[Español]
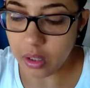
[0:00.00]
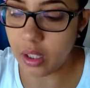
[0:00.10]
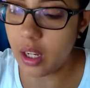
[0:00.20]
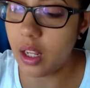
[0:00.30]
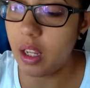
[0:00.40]

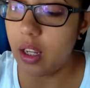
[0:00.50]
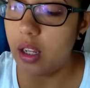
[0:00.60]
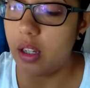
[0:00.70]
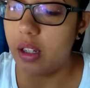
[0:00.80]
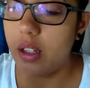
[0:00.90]
Tiene
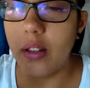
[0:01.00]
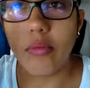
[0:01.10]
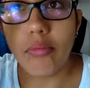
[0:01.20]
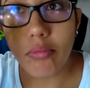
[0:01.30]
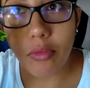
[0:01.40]

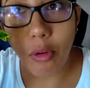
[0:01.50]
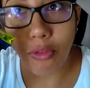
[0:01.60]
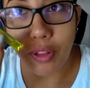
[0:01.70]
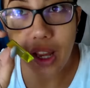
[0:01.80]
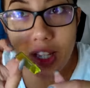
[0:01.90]

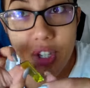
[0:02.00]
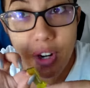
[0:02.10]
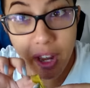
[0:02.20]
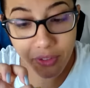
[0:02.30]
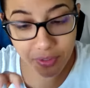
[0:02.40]
un flash
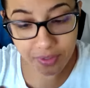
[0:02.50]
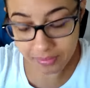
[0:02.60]
drive.